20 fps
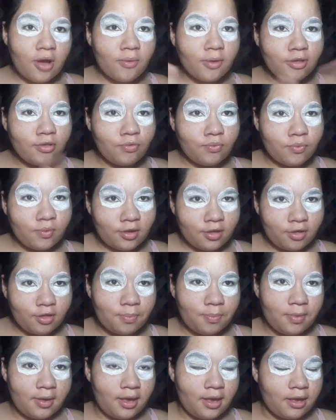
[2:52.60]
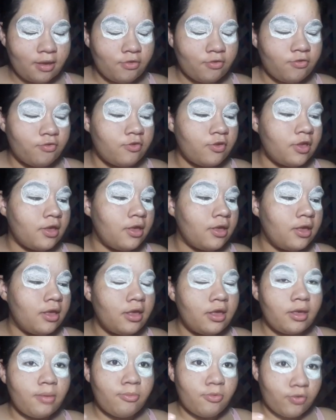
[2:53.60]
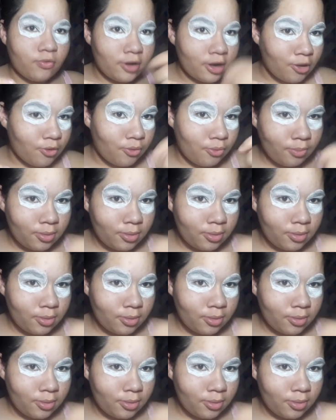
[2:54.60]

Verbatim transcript: o azul no recipiente e misturar com o